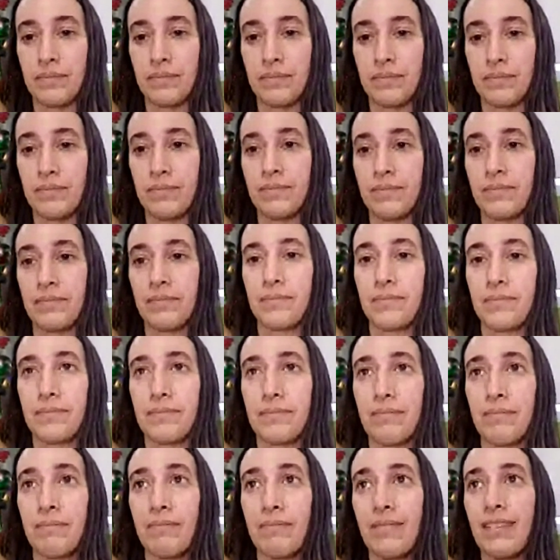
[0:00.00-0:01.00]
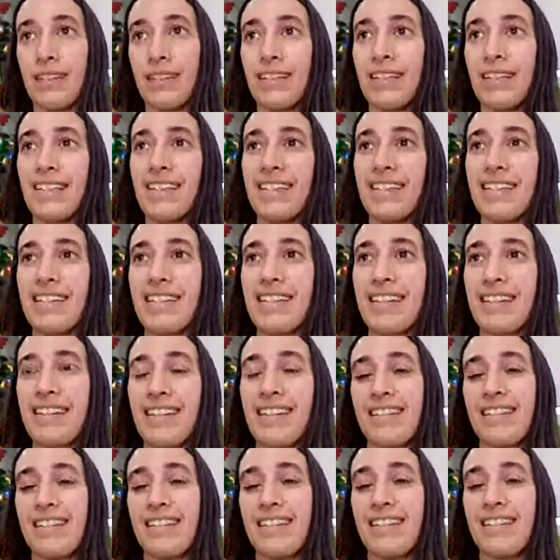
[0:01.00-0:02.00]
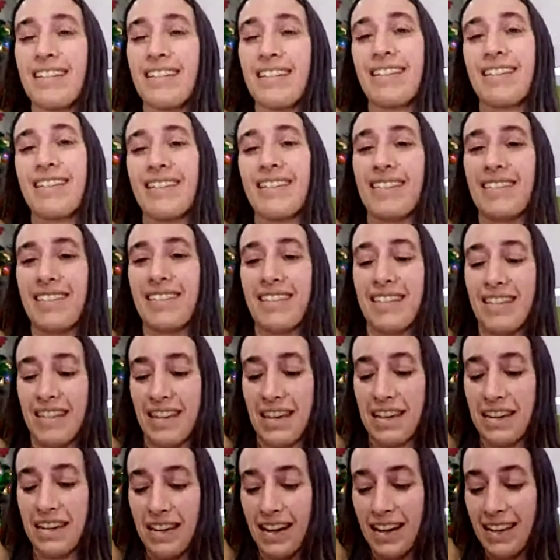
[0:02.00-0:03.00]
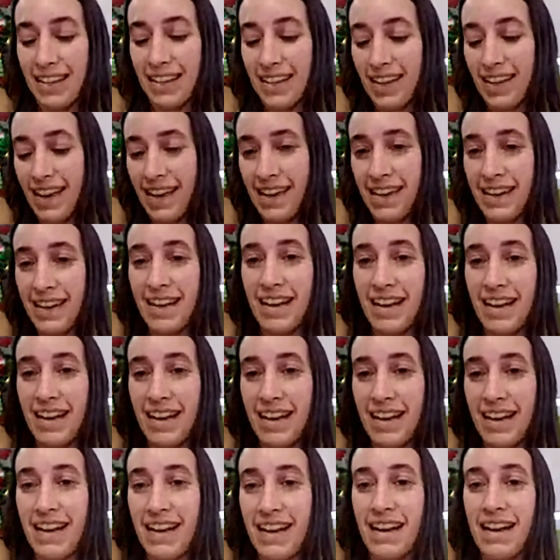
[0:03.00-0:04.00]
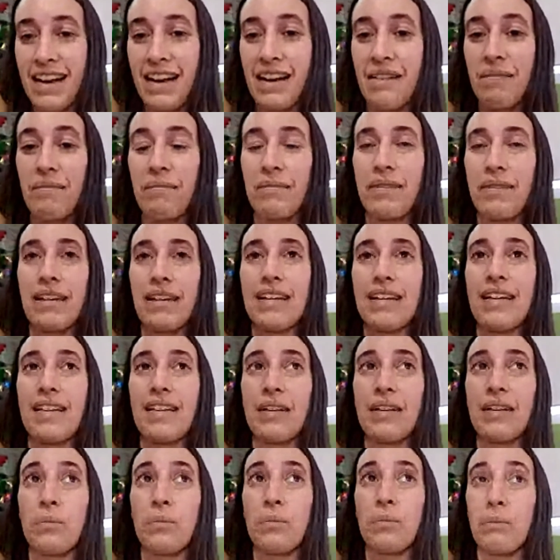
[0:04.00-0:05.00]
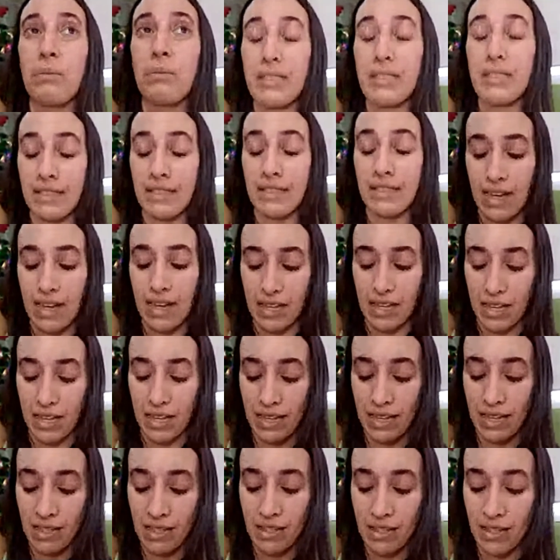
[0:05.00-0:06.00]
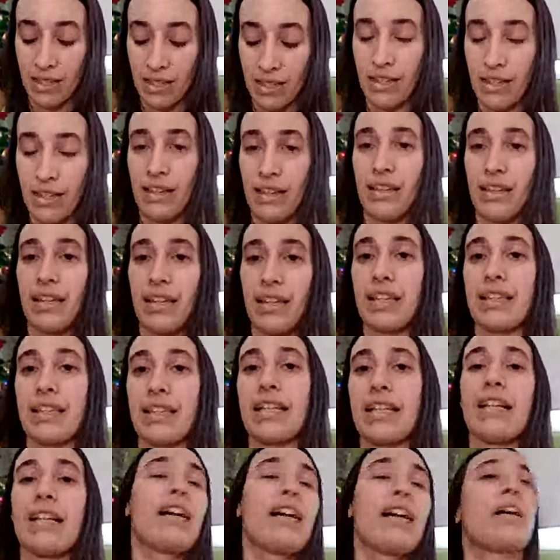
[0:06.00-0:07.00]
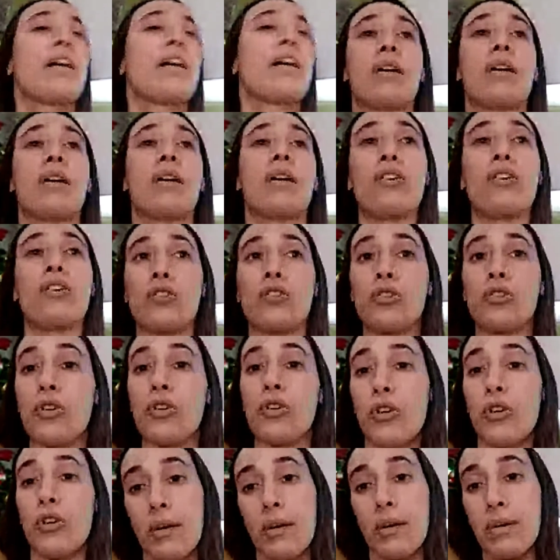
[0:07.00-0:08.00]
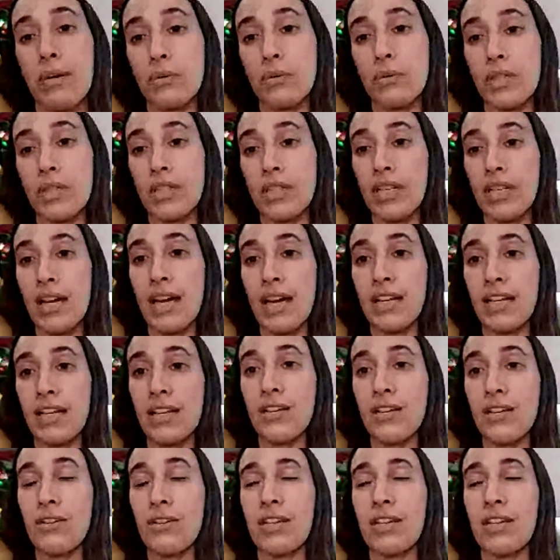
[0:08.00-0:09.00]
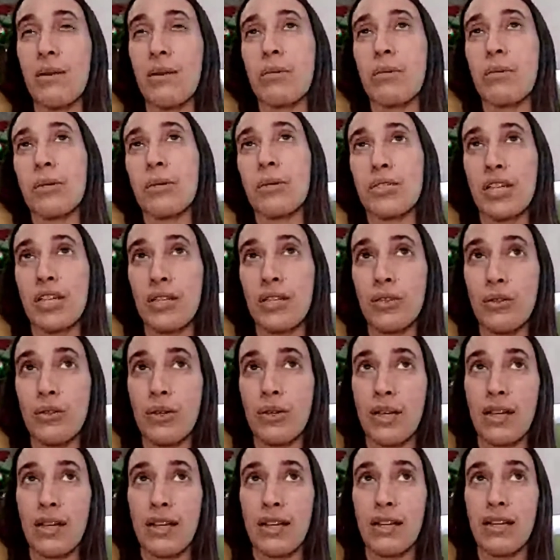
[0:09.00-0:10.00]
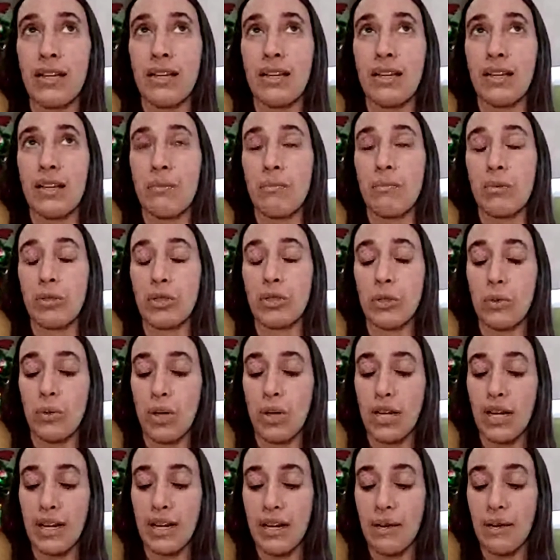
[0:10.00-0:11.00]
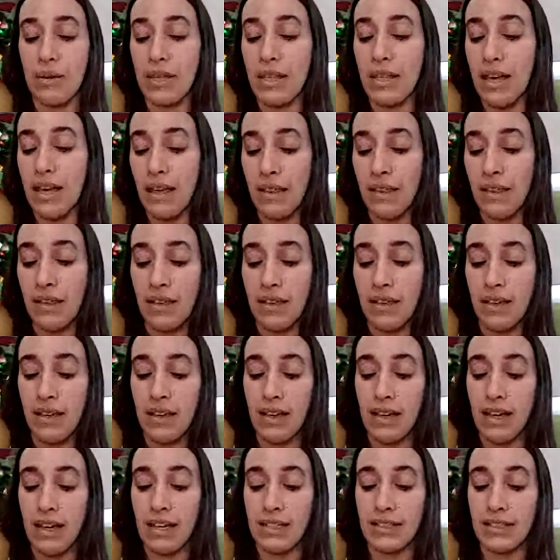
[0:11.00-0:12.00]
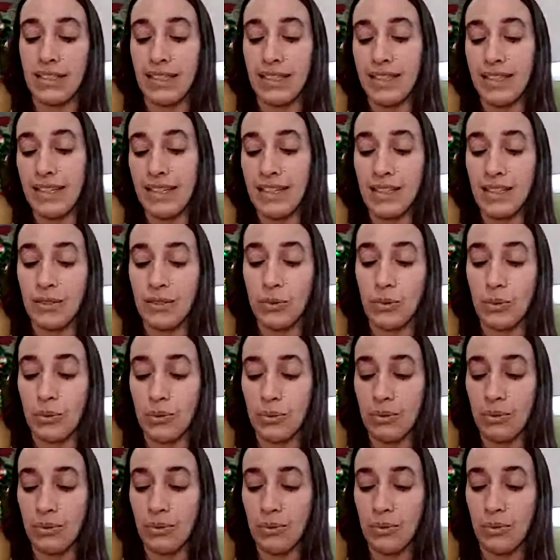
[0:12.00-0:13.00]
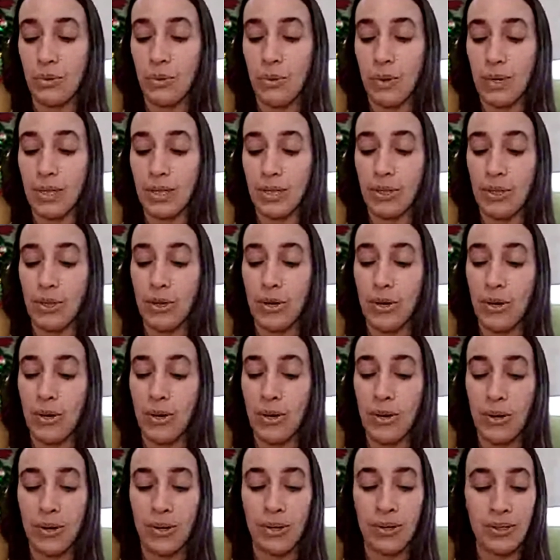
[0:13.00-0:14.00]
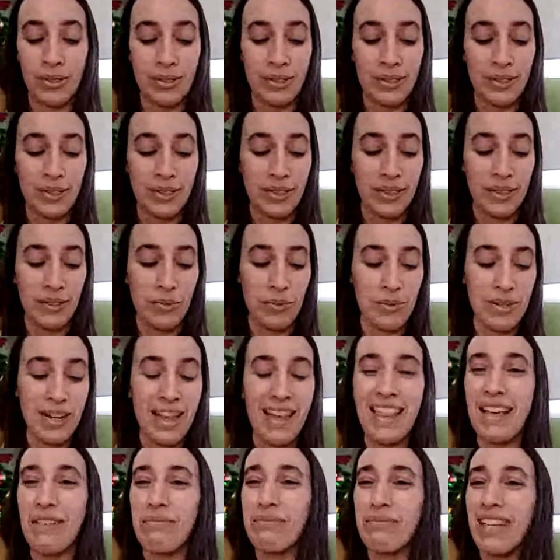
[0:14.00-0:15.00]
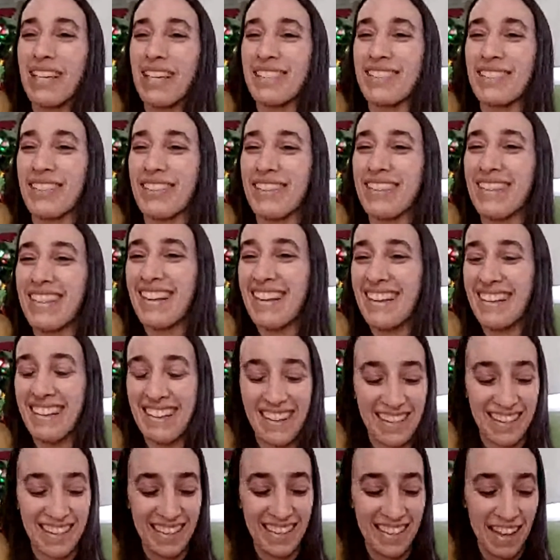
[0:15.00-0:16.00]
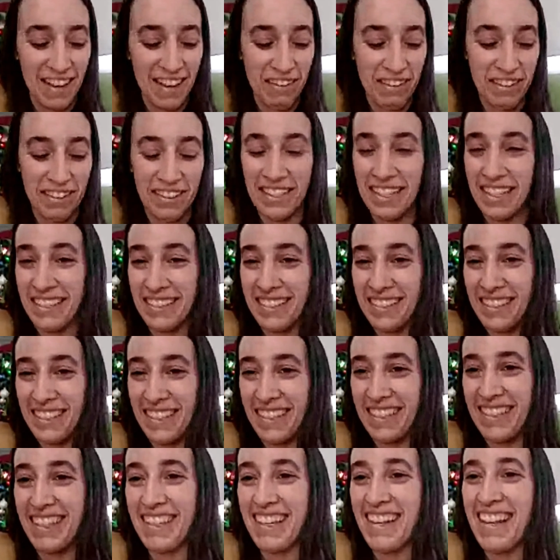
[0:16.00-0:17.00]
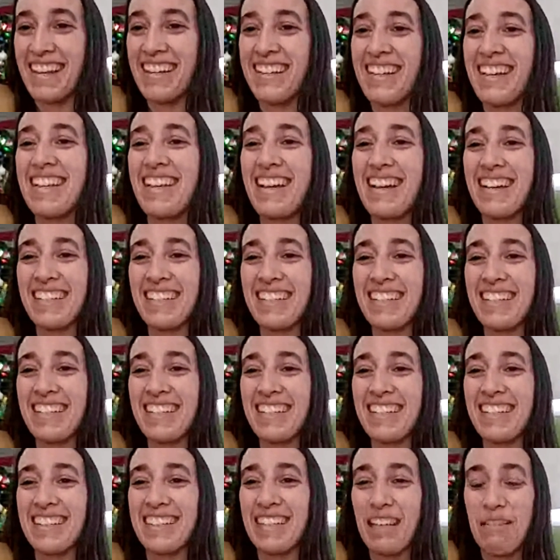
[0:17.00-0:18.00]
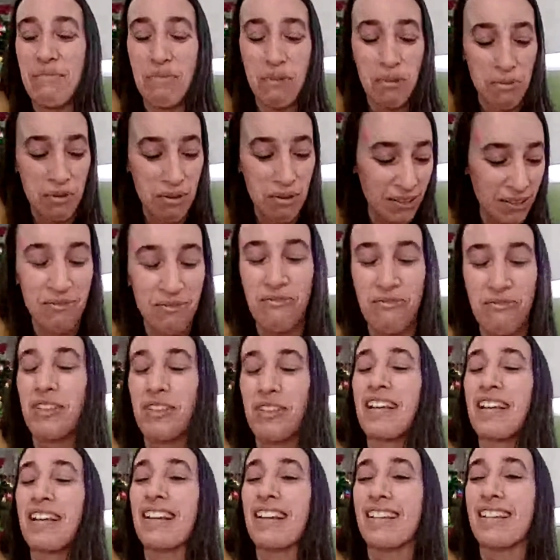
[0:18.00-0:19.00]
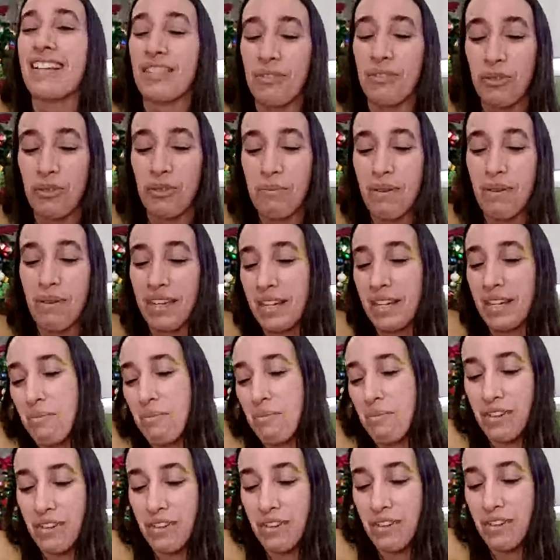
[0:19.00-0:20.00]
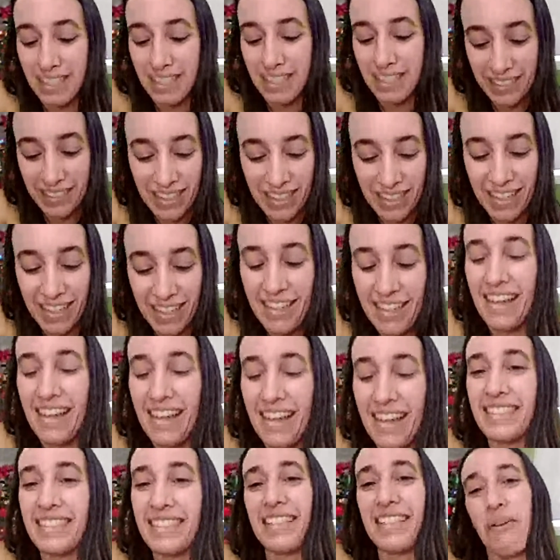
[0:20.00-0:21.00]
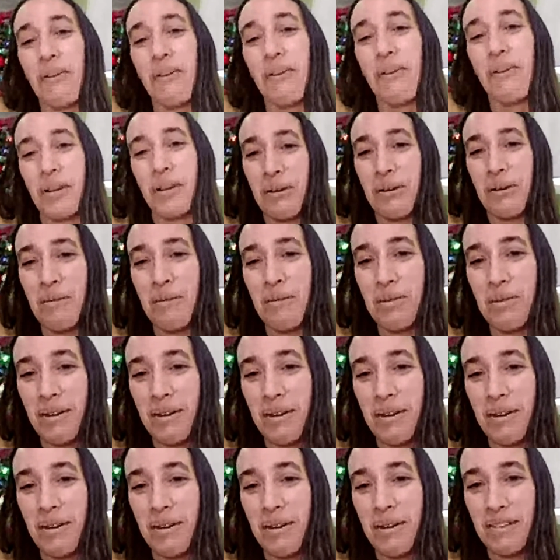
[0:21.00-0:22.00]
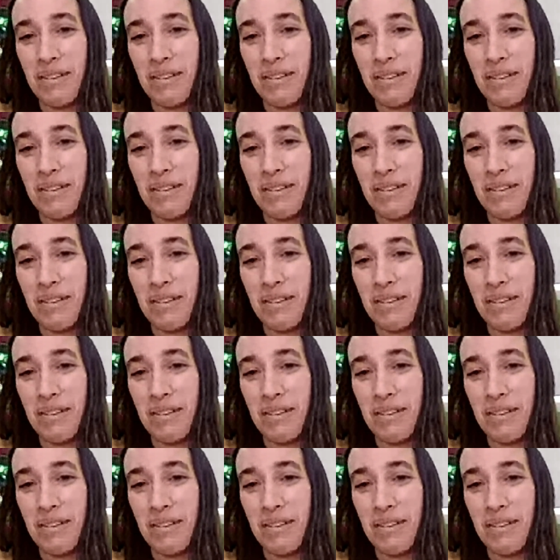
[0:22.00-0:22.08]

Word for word: a encontrar o cuál es la historia? En realidad era, dar un mensaje que tenga que ver con todo lo que pasó este año y aprovechando el, motivo de la Navidad. Así que es un, un cuento, una adaptación de la realidad, vendría a ser, de la realidad que estamos un final que todos imaginamos feliz. Así que bueno, vamos